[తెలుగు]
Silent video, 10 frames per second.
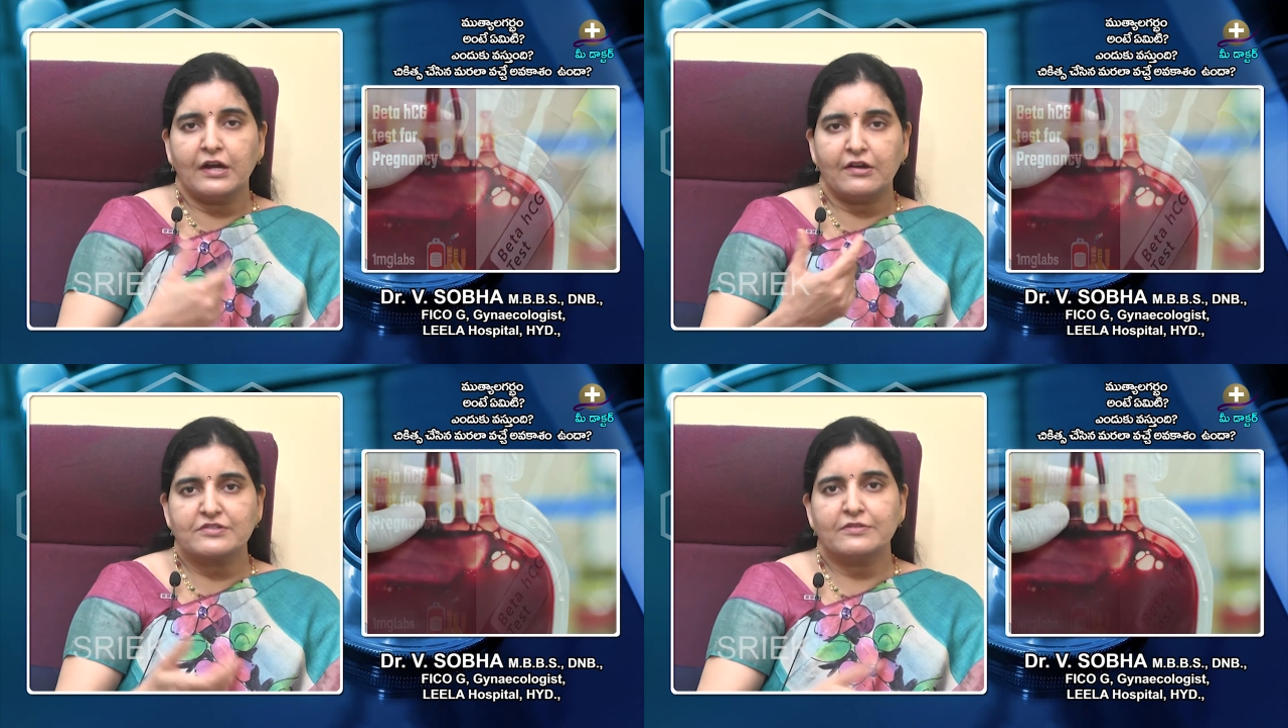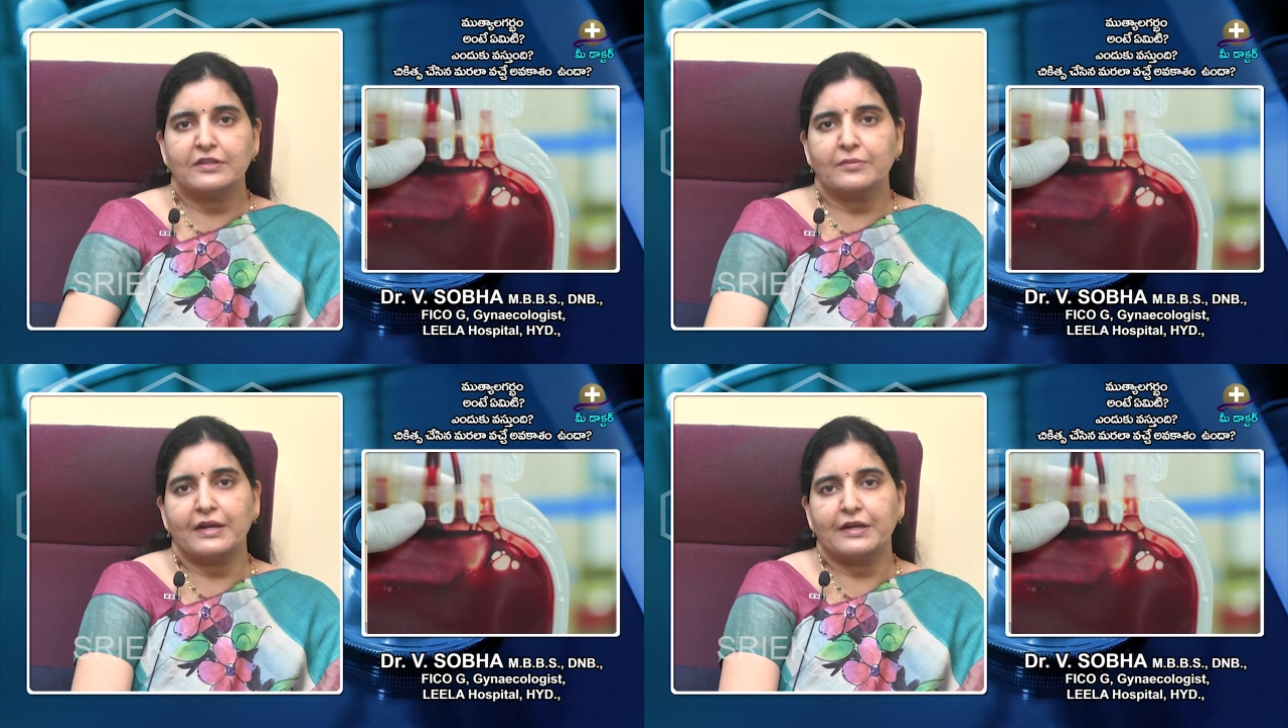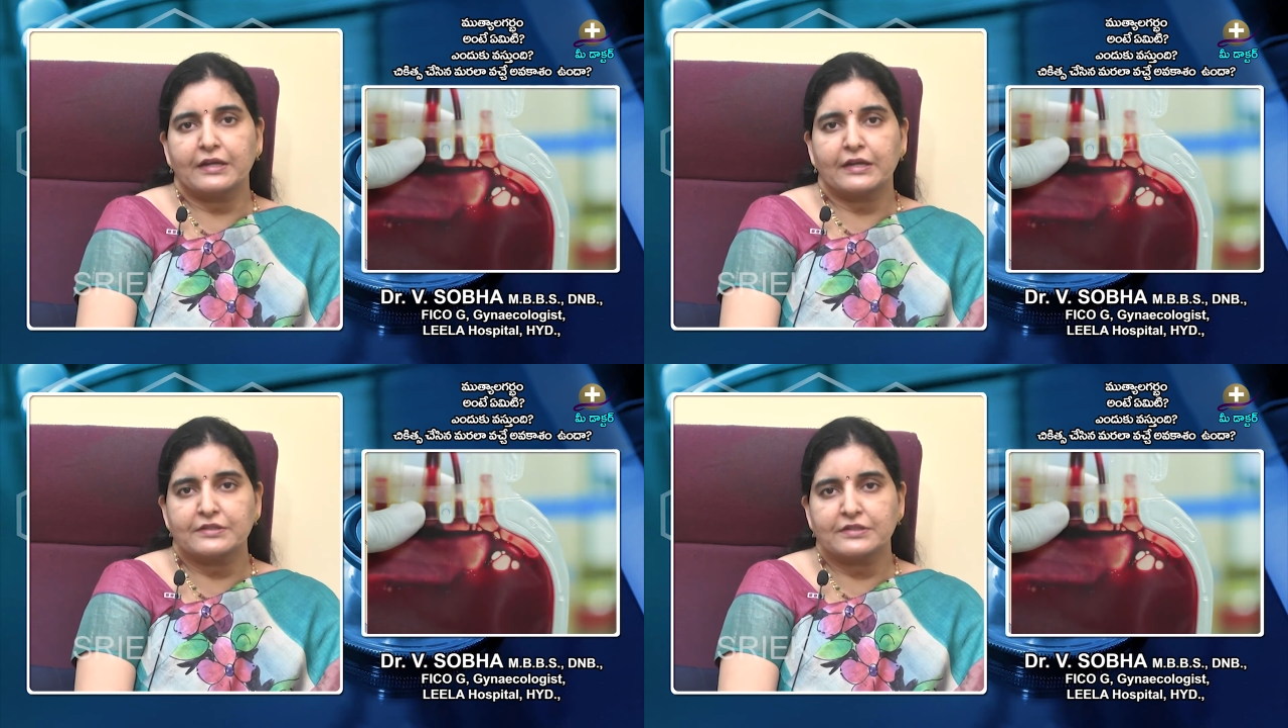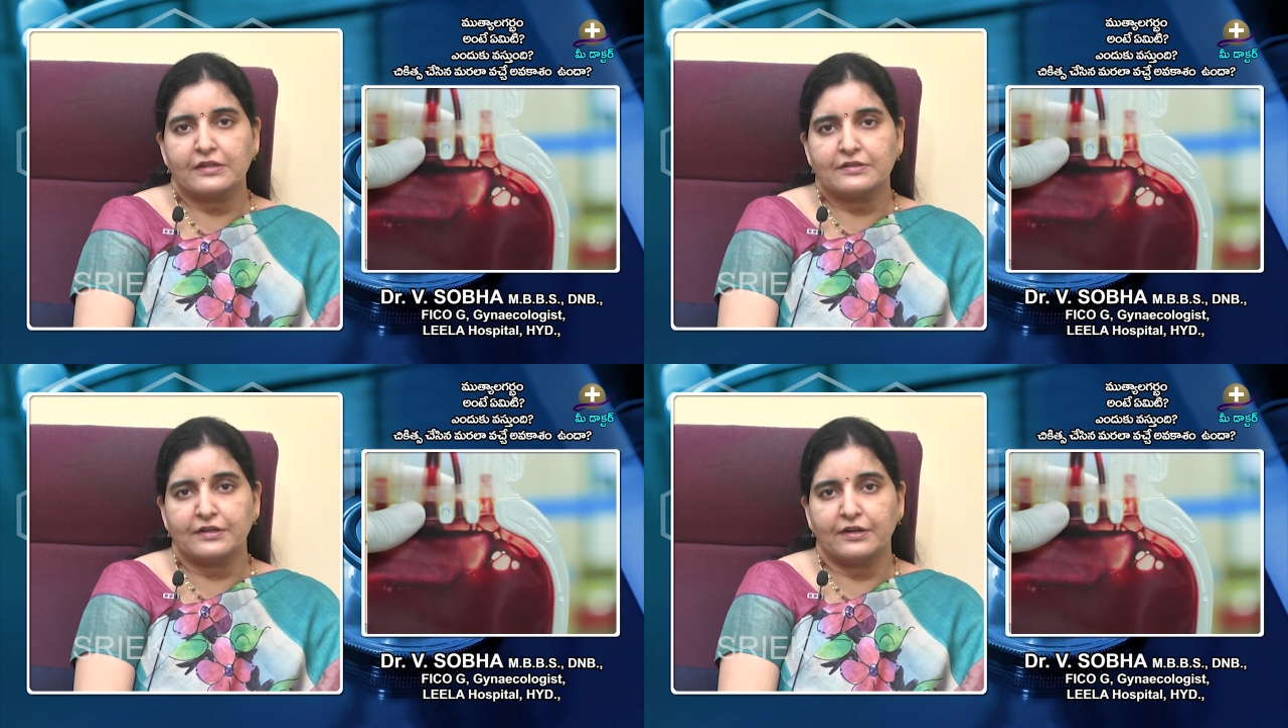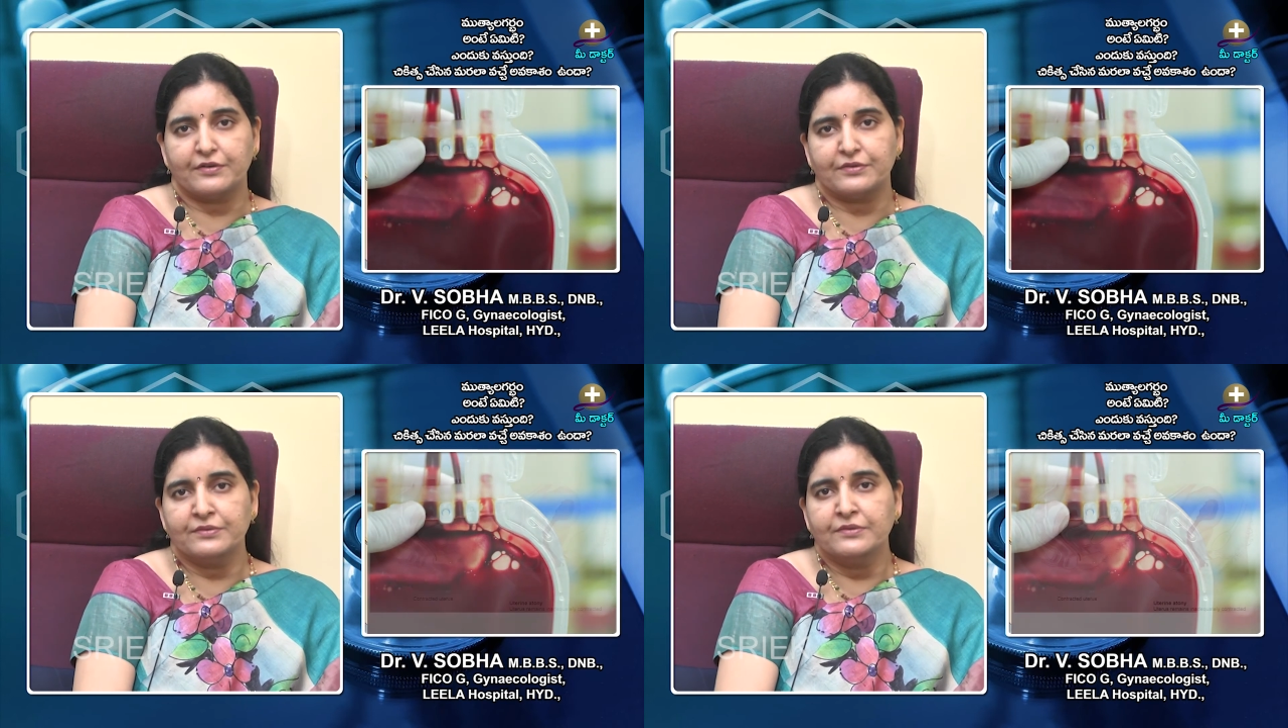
అవసరమైతే బ్లడ్ ఎక్కించాల్సి రావడం